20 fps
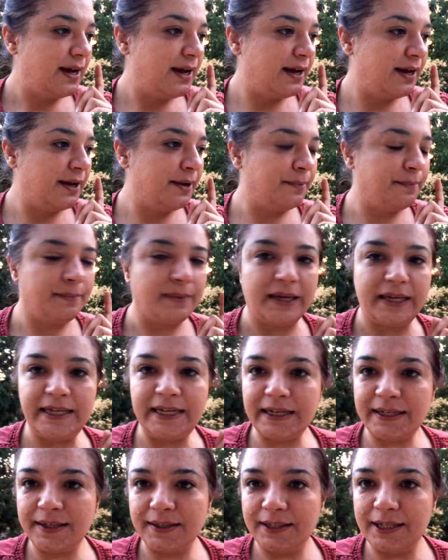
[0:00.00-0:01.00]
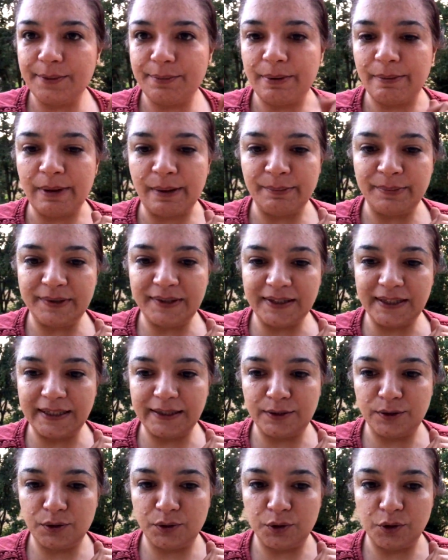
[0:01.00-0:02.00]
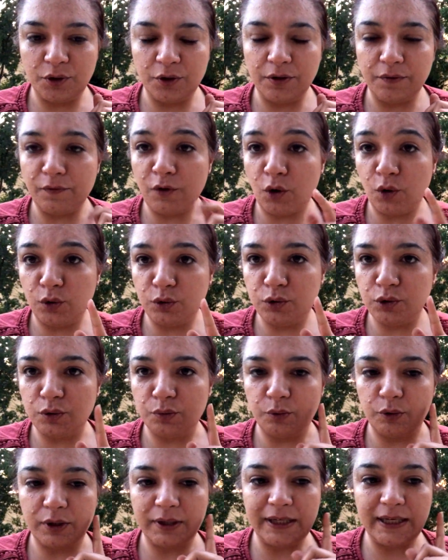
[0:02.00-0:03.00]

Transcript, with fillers: Ee, yakalayıp hemen bize getiriyor ve öldürmüyor.